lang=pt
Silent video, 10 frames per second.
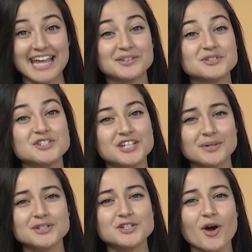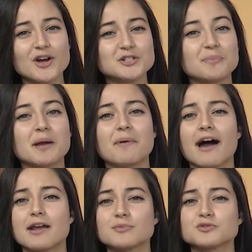e no giro de hoje
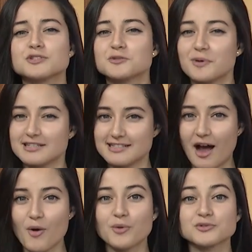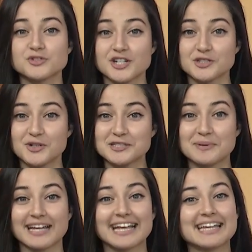preparamos um especial com sugestões
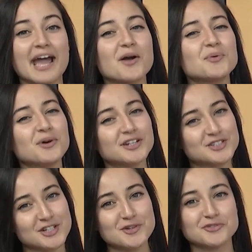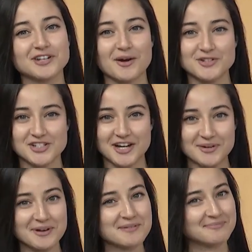para quem quer curtir o final de
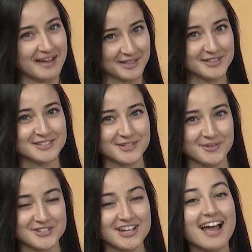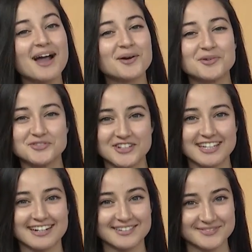ano em Belo Horizonte.
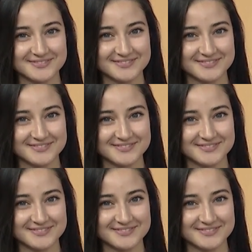Confira!